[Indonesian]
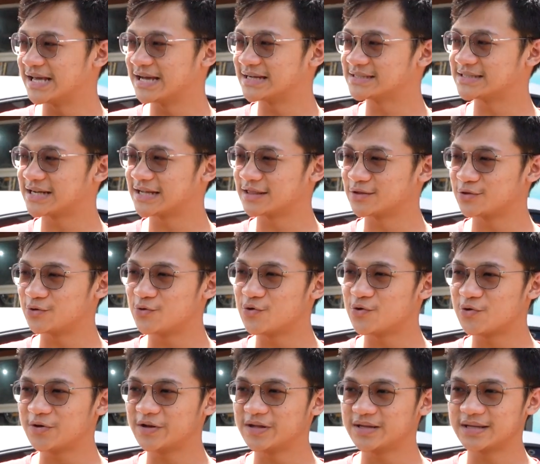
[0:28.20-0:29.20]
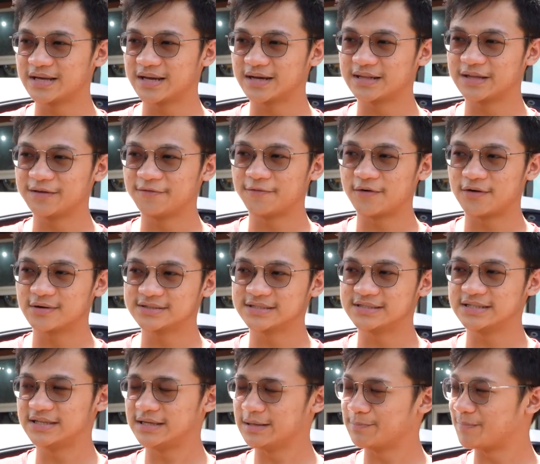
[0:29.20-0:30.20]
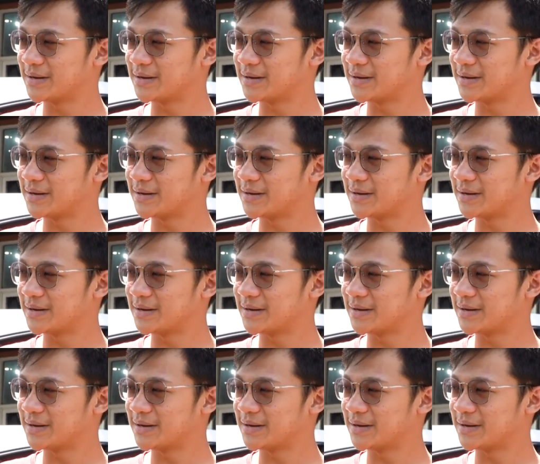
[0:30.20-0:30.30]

yang satu yang di Foxy